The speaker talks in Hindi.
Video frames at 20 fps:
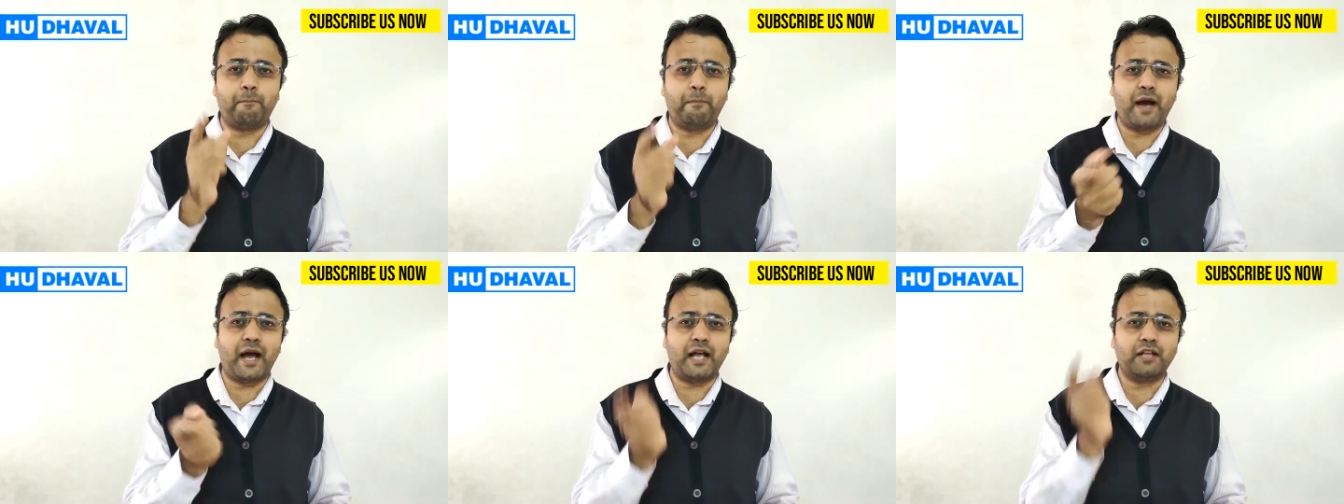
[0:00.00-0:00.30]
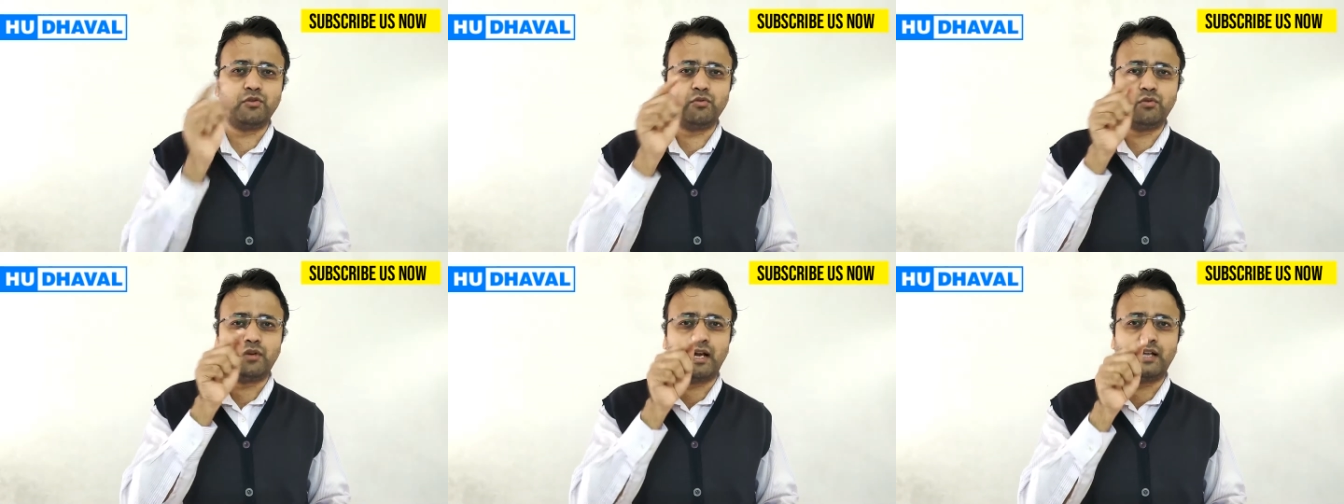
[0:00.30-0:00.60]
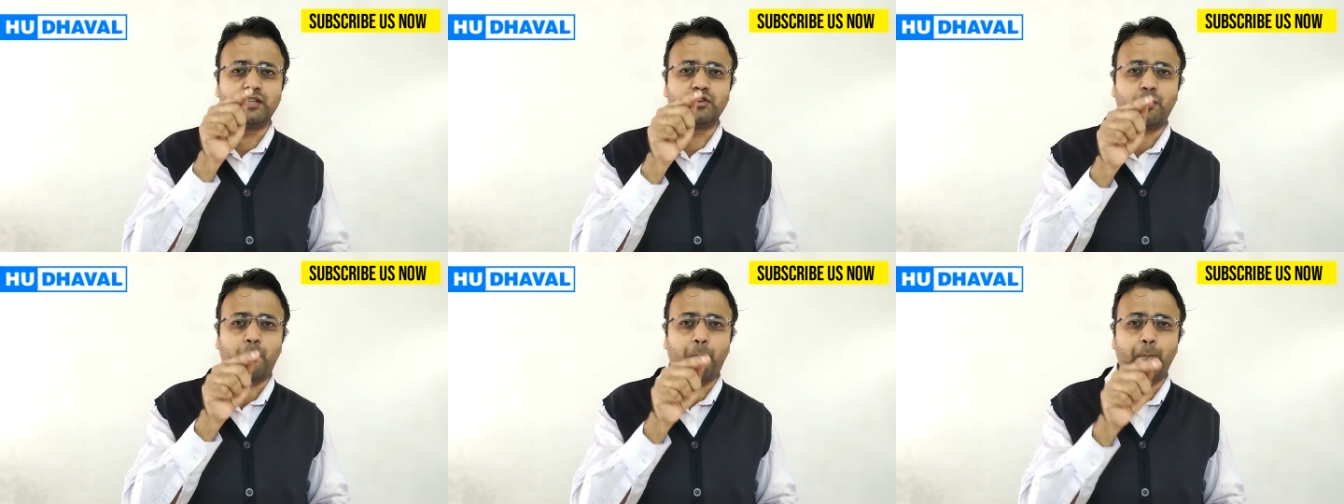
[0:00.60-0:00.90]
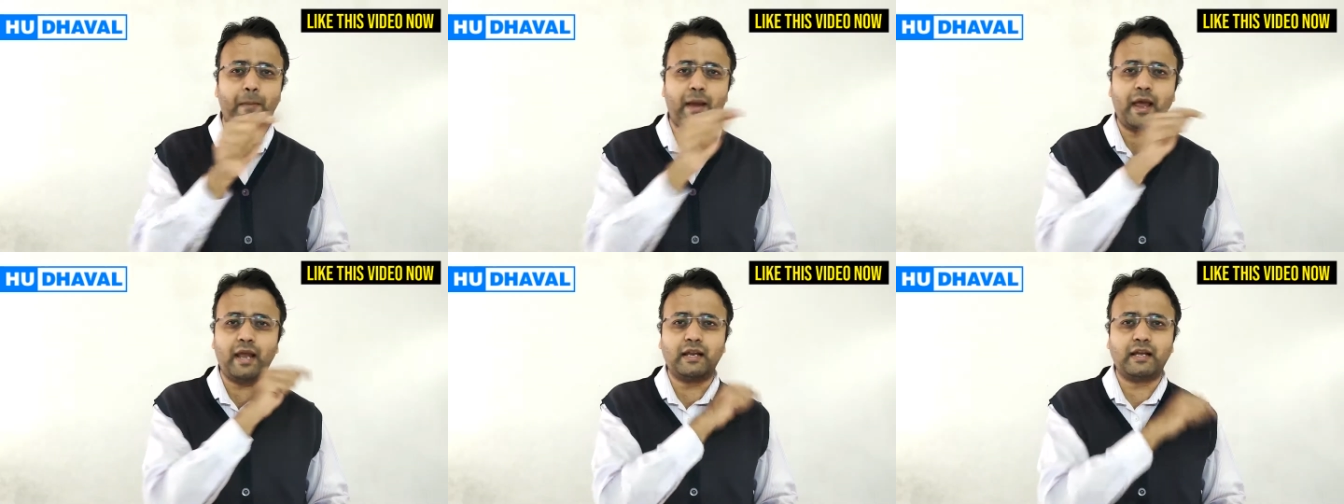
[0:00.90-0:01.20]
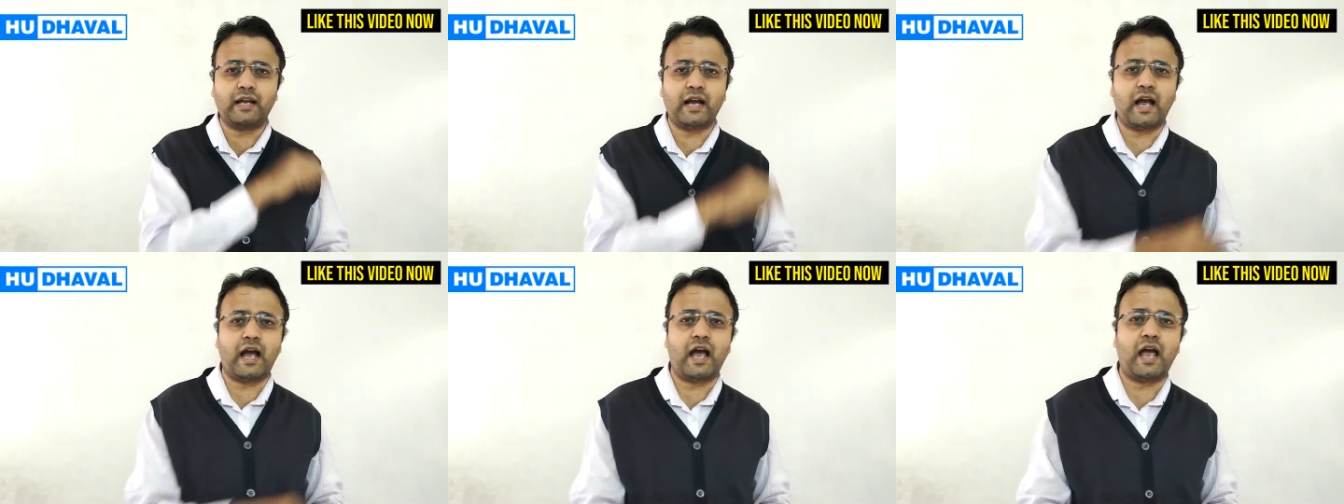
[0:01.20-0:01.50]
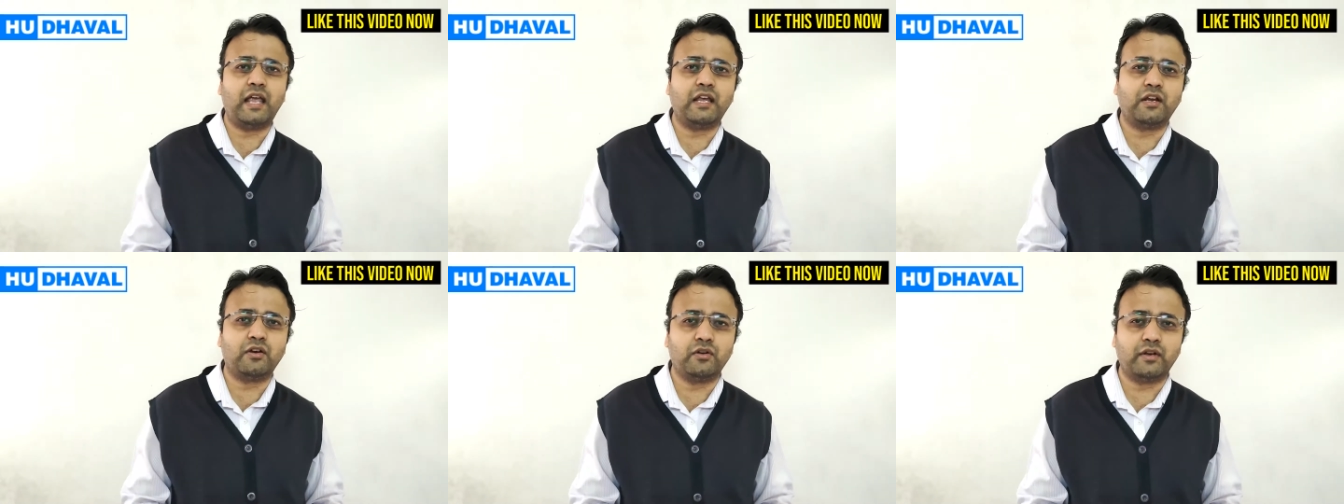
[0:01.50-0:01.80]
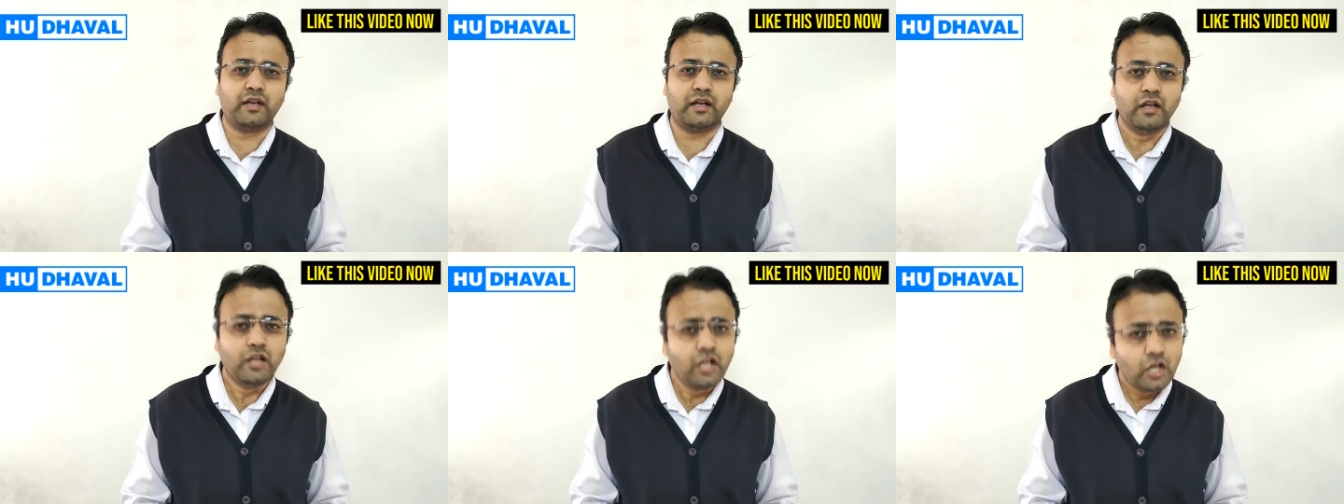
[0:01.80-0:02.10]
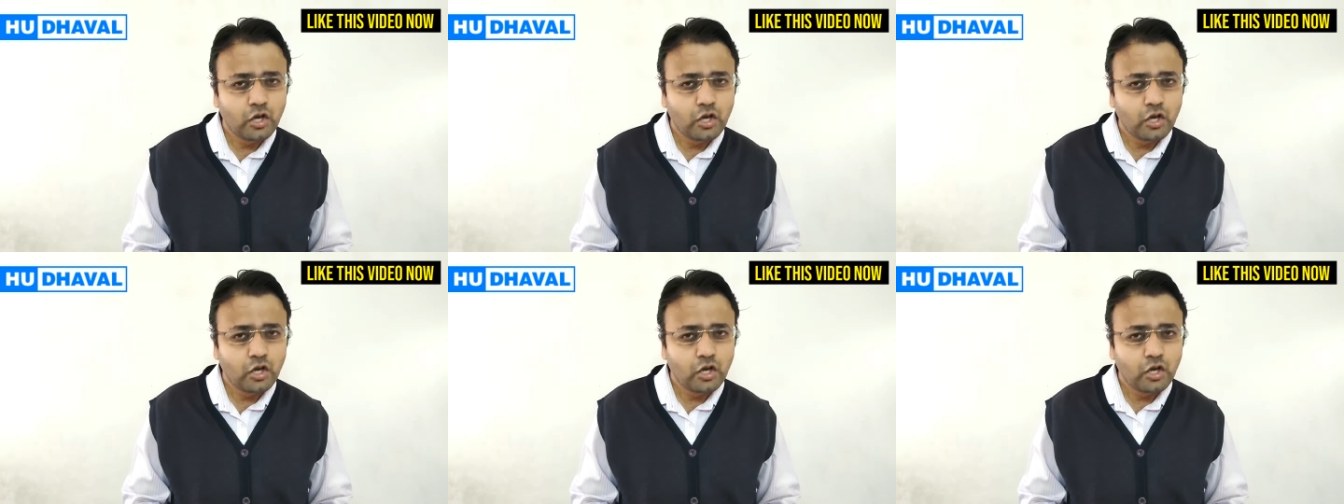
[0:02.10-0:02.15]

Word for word: बाजू का जो बेल का आइकॉन है